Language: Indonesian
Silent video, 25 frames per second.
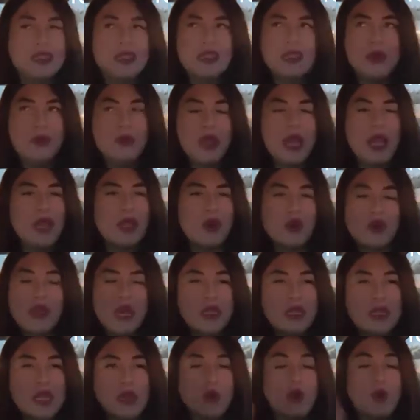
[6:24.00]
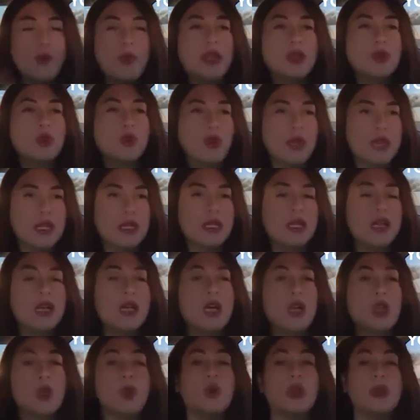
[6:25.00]
jadi dia bilang yaudah ntar gue bantuin
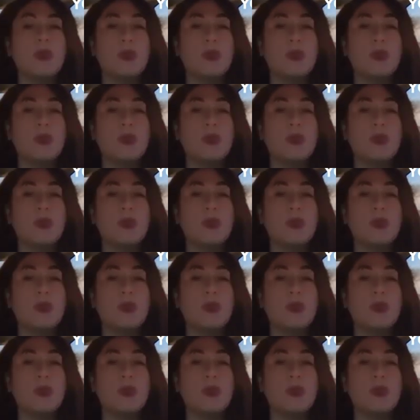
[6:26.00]
lu